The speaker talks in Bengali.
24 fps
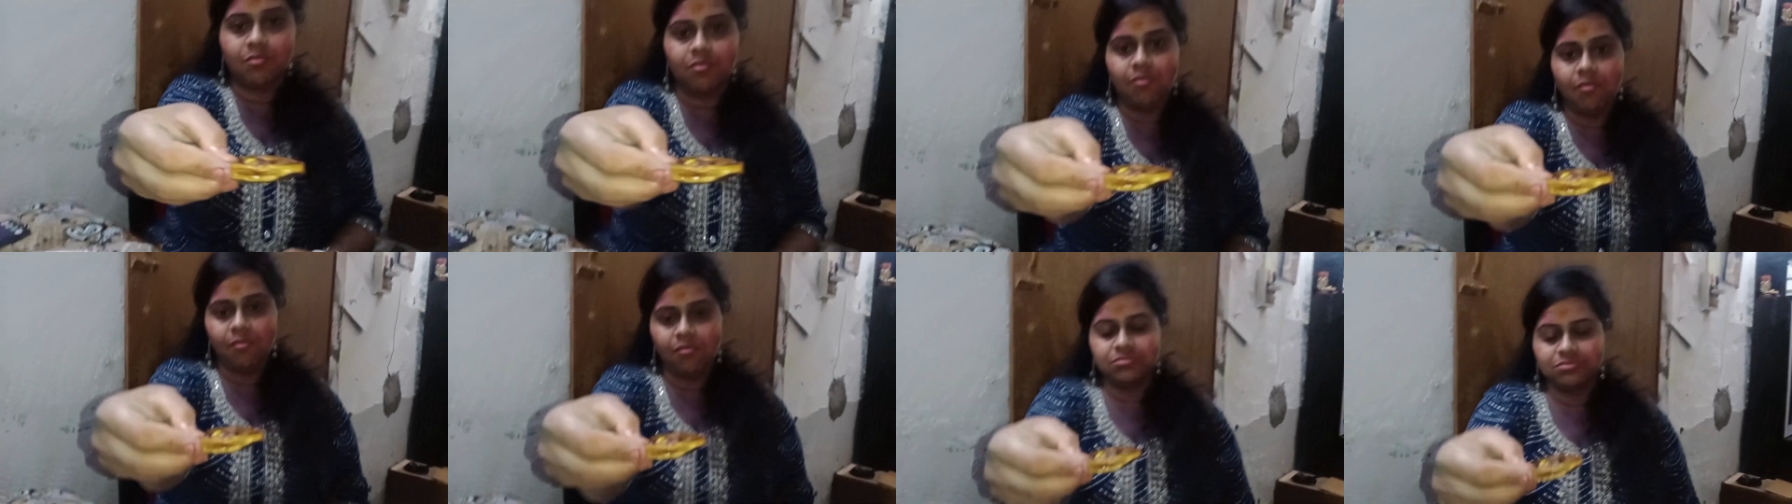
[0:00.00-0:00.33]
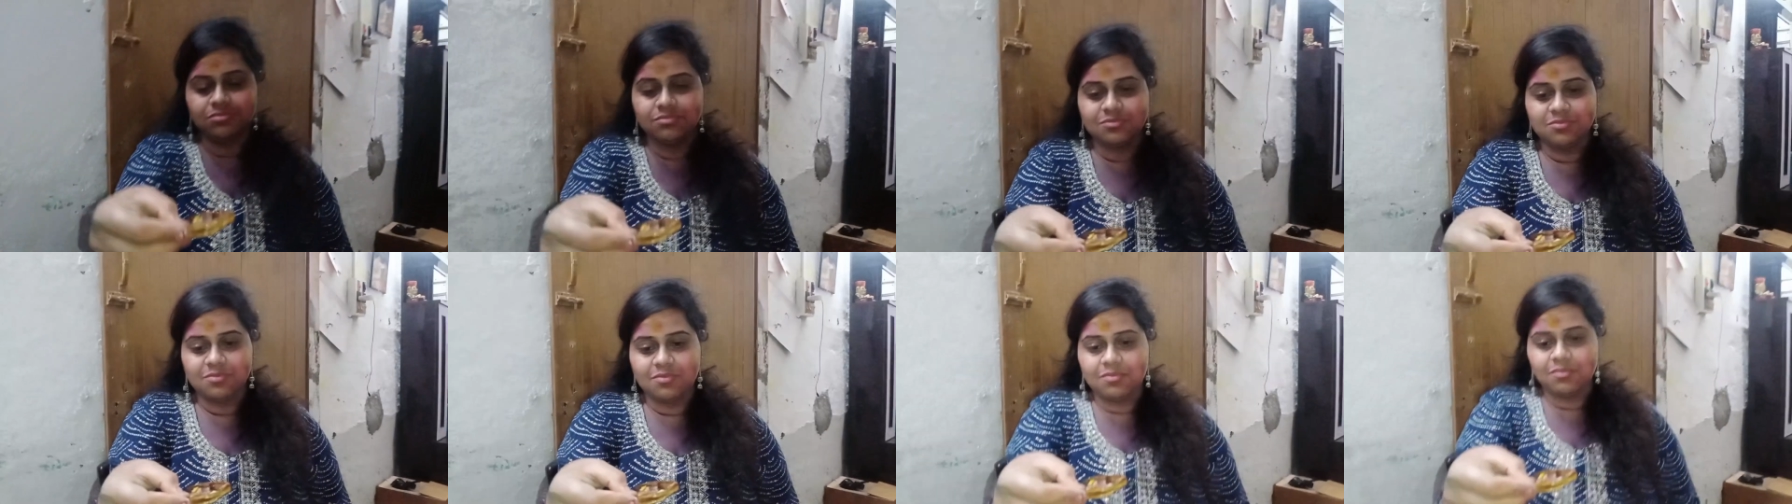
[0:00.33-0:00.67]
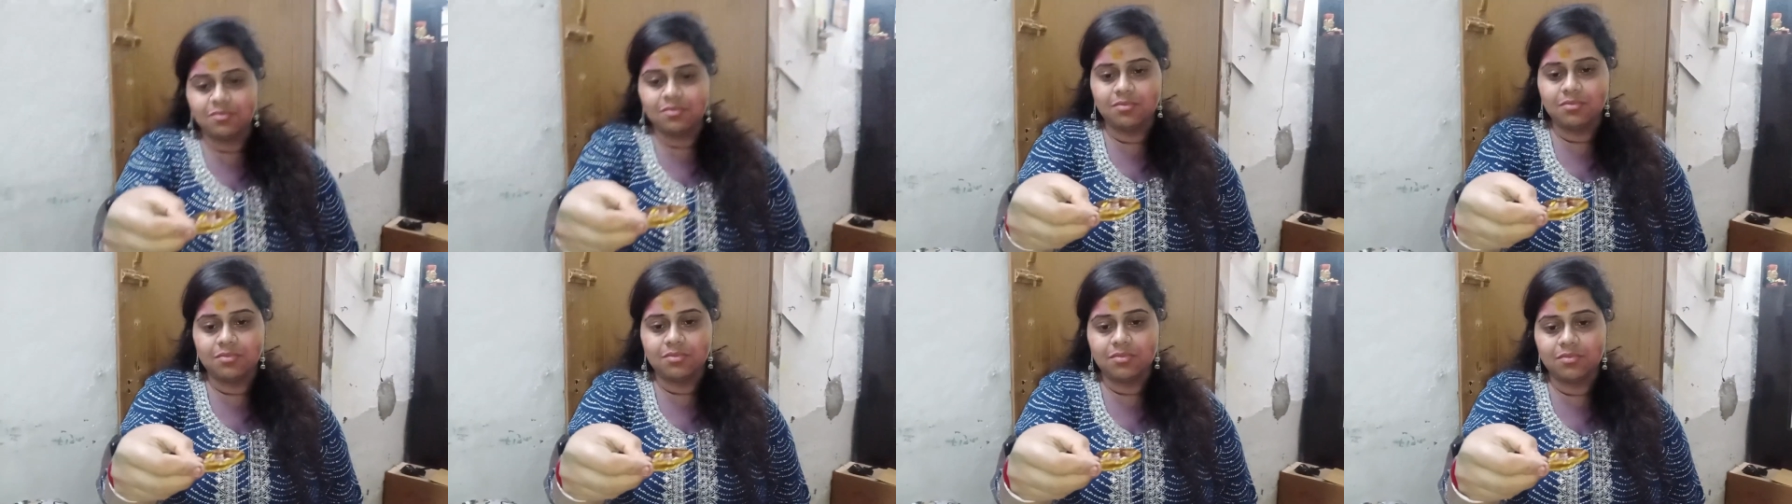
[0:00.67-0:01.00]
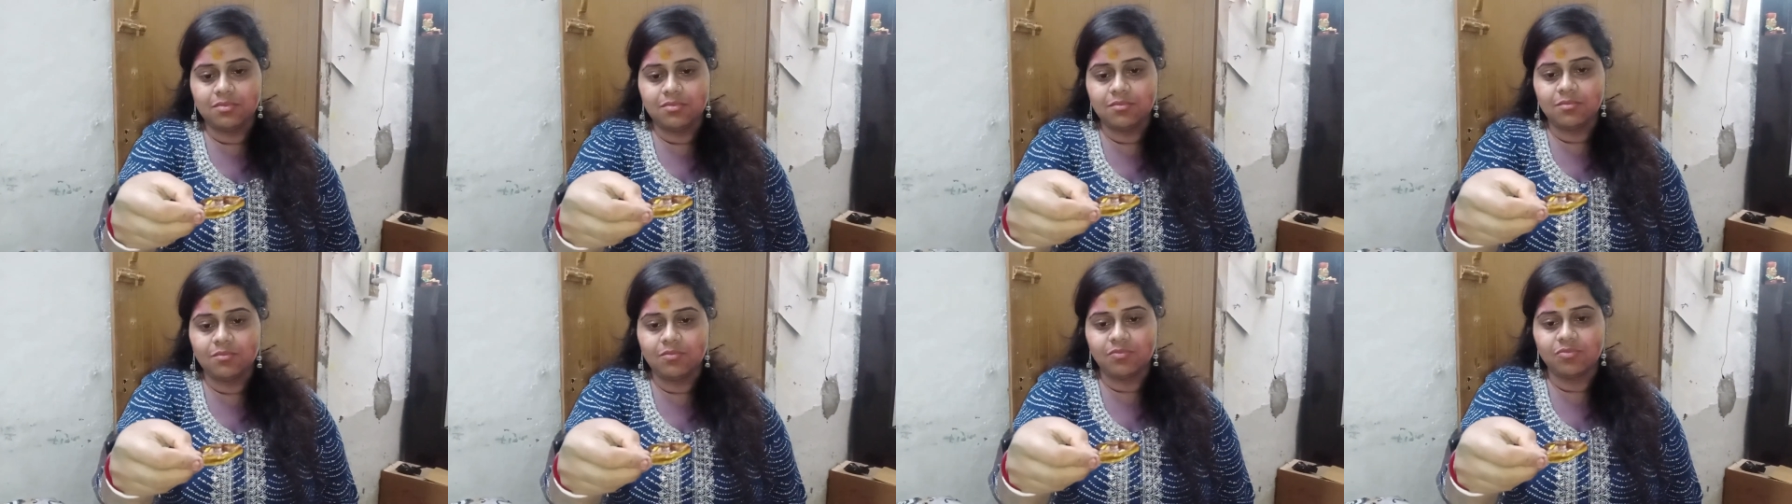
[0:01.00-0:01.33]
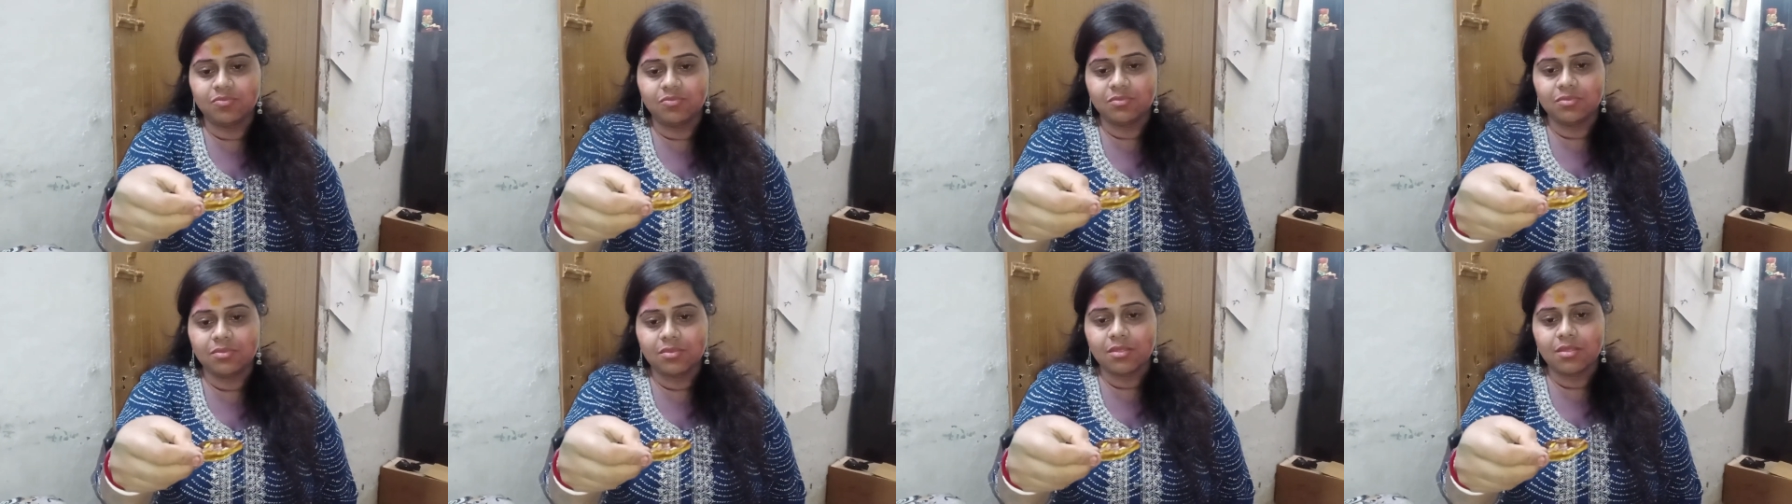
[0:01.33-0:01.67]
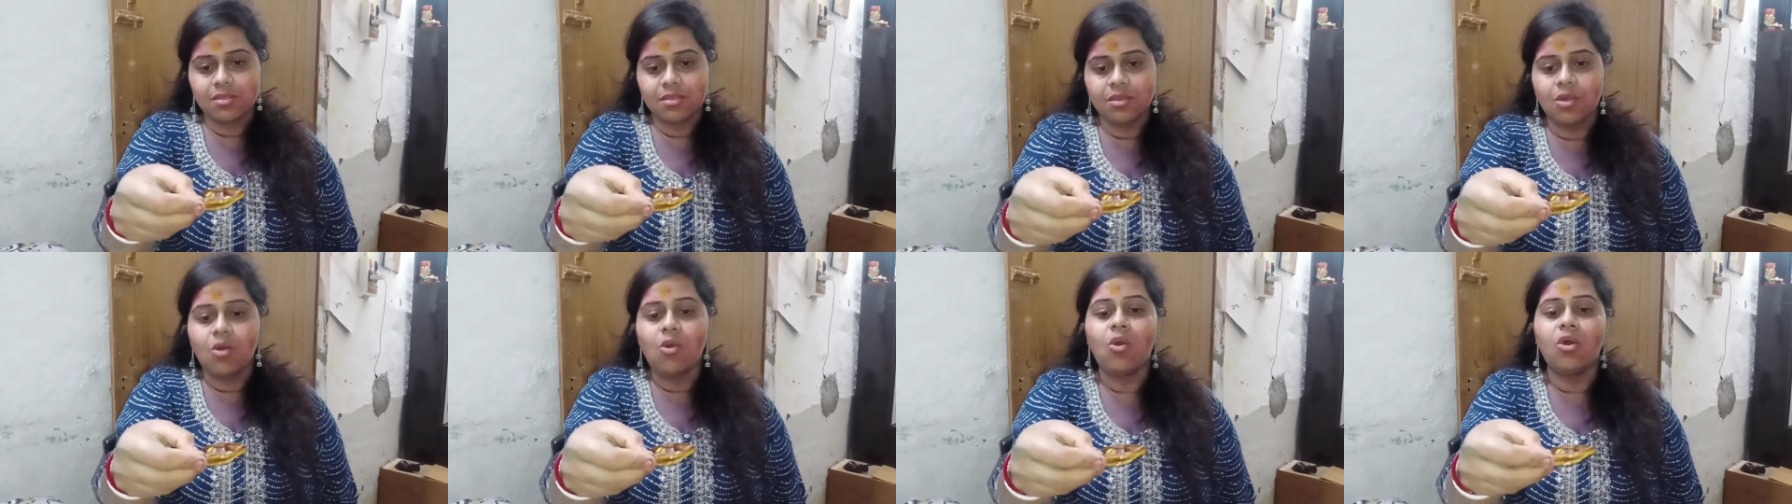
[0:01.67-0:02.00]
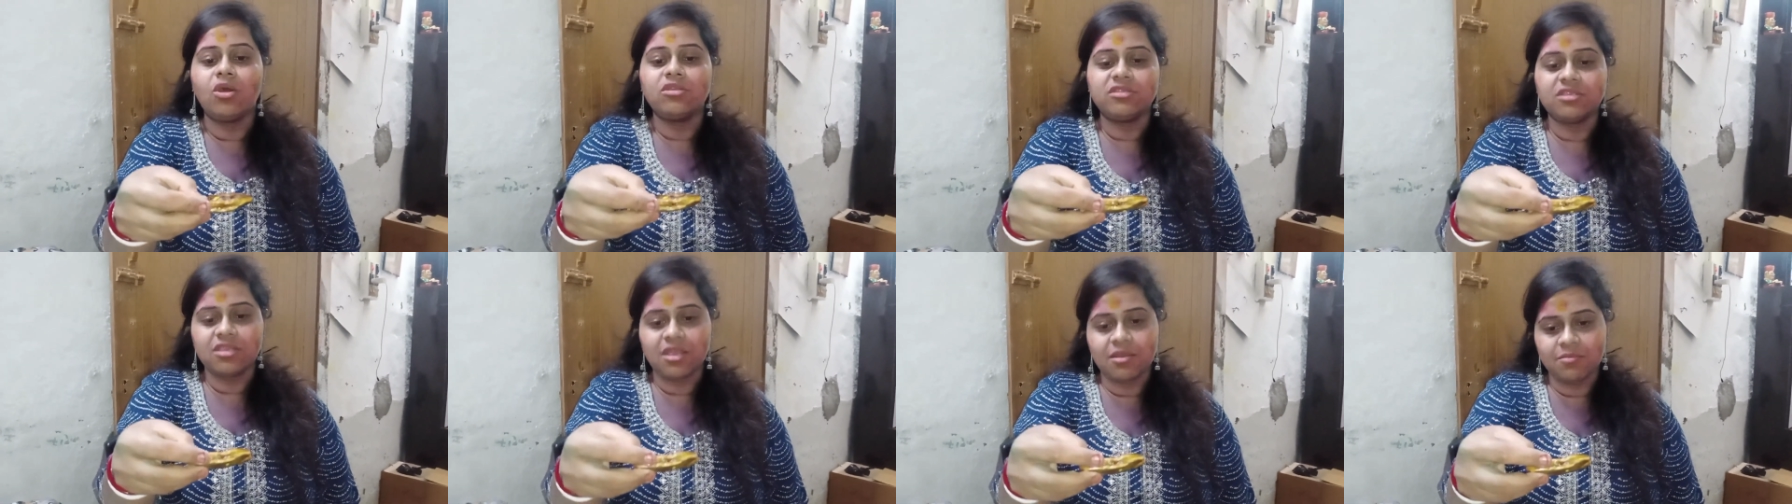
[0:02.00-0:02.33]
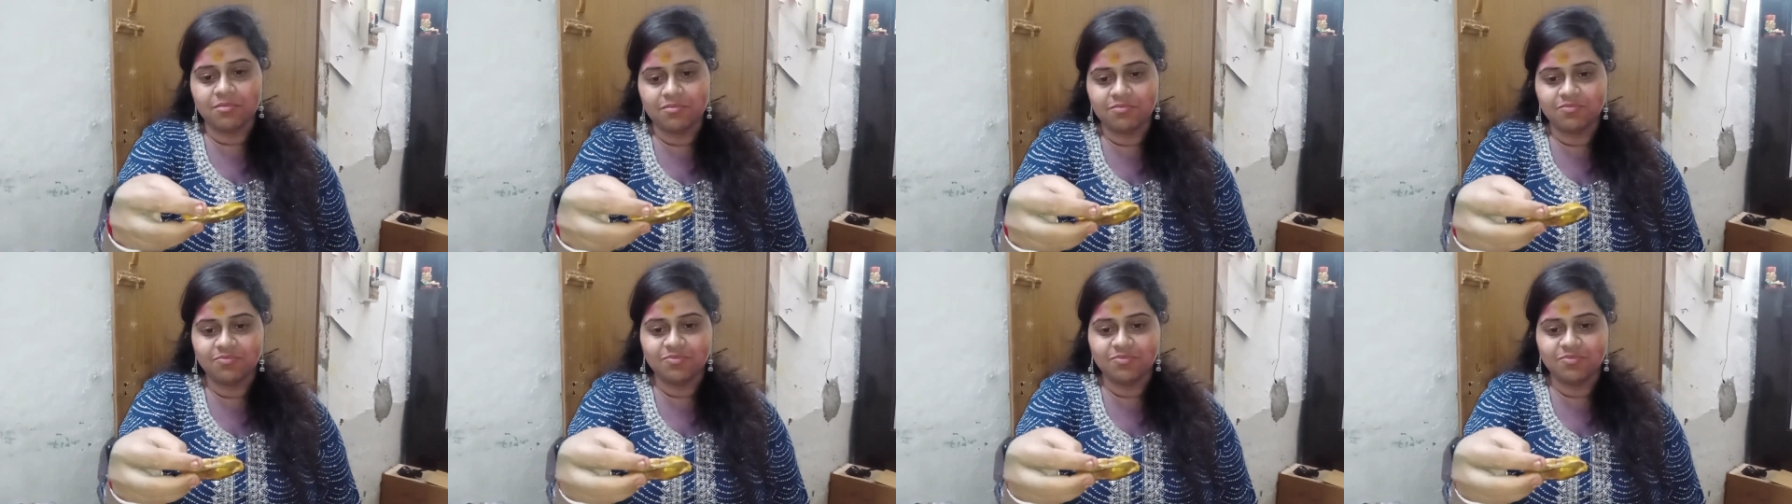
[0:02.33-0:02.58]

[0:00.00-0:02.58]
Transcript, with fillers: সোজা বাড়ি আজকে দিনটা ভীষণ ভালো কাটলো